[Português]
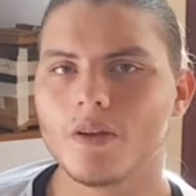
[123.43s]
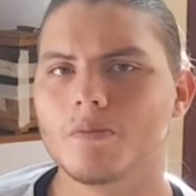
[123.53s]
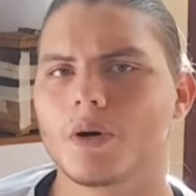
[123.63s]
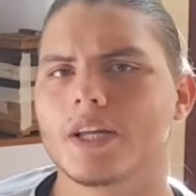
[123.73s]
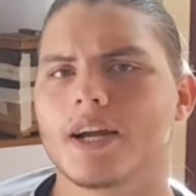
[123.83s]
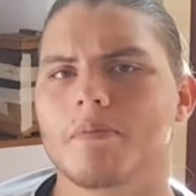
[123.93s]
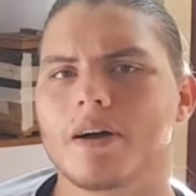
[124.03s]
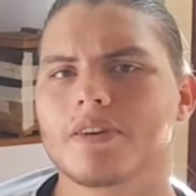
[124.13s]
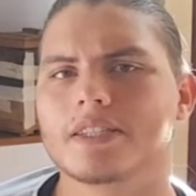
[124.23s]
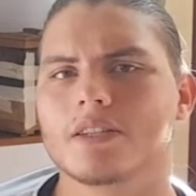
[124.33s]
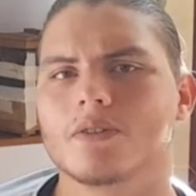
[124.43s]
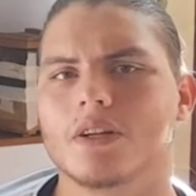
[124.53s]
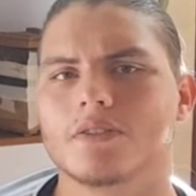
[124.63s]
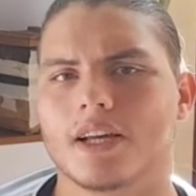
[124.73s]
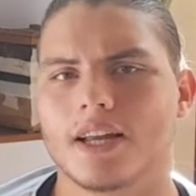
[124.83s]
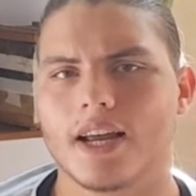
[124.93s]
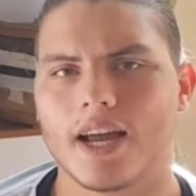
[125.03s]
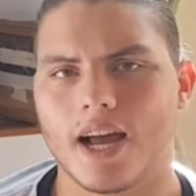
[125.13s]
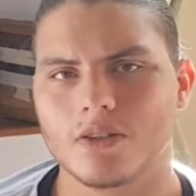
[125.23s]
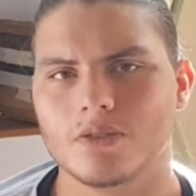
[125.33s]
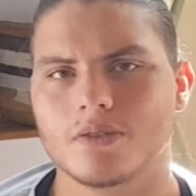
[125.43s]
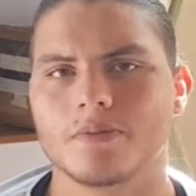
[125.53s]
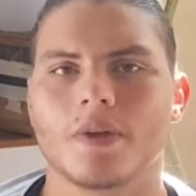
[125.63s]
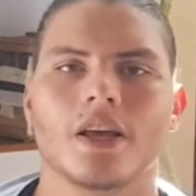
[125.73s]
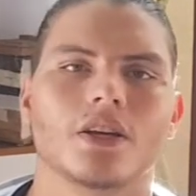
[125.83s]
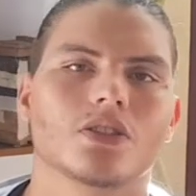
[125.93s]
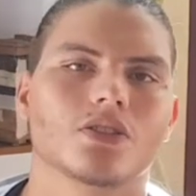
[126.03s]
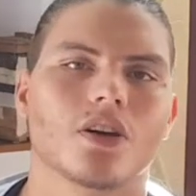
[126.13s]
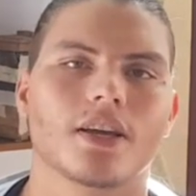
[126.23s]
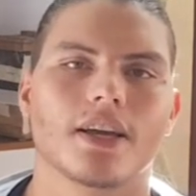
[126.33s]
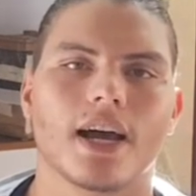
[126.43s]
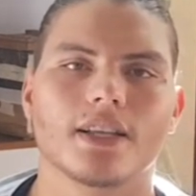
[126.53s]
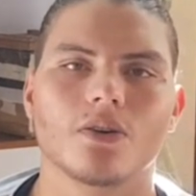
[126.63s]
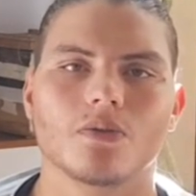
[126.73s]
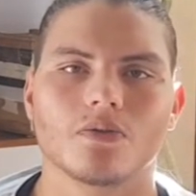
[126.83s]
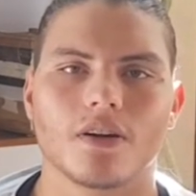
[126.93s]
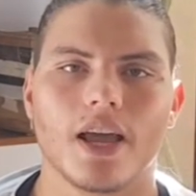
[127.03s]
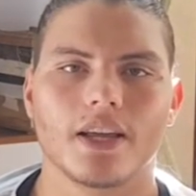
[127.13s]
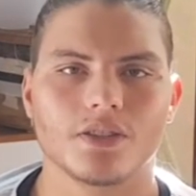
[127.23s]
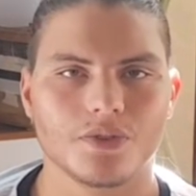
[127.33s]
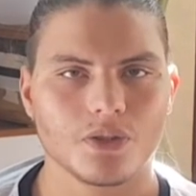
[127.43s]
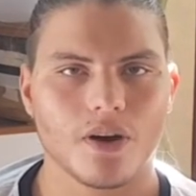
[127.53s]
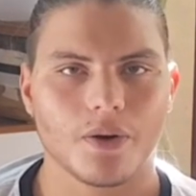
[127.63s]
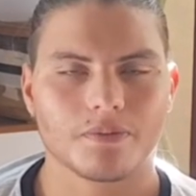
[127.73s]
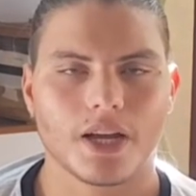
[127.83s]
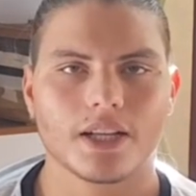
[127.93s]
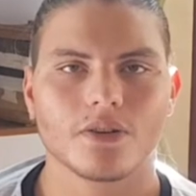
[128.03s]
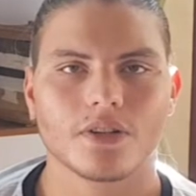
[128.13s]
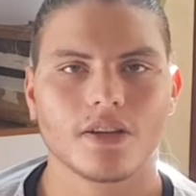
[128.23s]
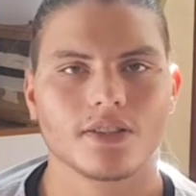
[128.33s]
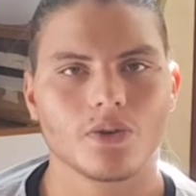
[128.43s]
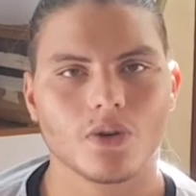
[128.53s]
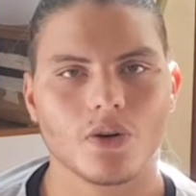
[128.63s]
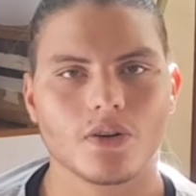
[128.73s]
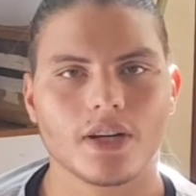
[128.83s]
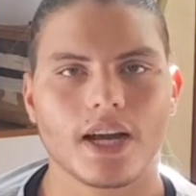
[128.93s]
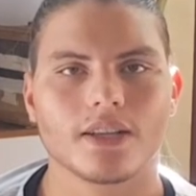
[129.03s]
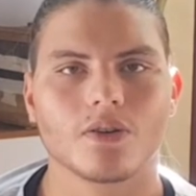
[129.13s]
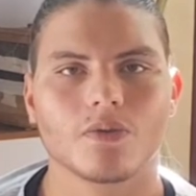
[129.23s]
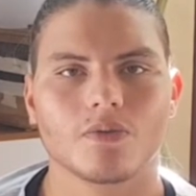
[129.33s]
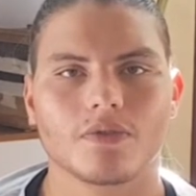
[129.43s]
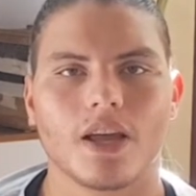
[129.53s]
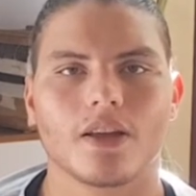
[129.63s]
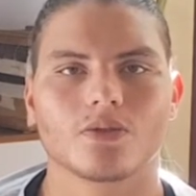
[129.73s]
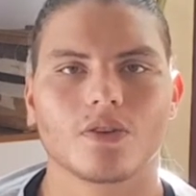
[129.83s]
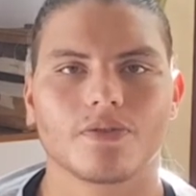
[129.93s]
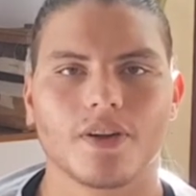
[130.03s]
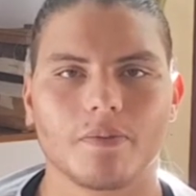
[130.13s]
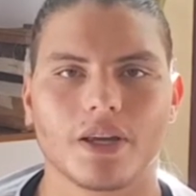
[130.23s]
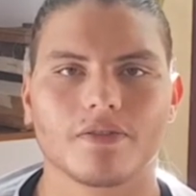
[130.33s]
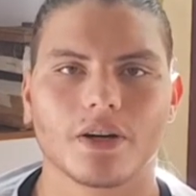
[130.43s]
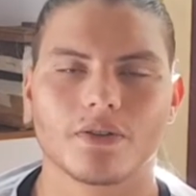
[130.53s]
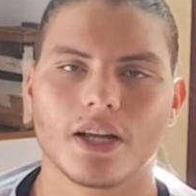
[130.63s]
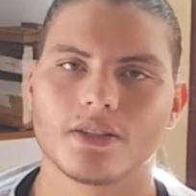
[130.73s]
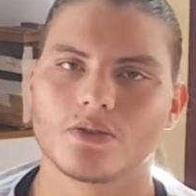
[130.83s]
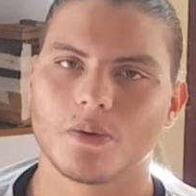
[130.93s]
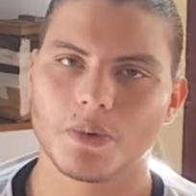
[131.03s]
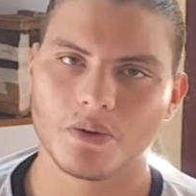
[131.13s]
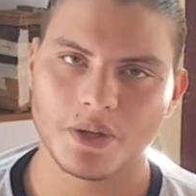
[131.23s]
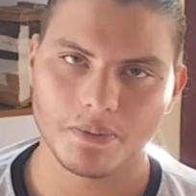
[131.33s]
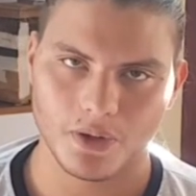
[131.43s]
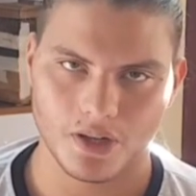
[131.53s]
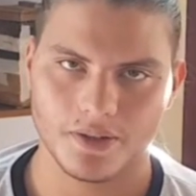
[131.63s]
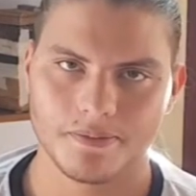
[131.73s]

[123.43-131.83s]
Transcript: podem acabar fazendo ninhos agregados, só que cada um é individual, cada um tem seu dono e cada um tem a sua fêmea que vai cuidar da sua própria prole.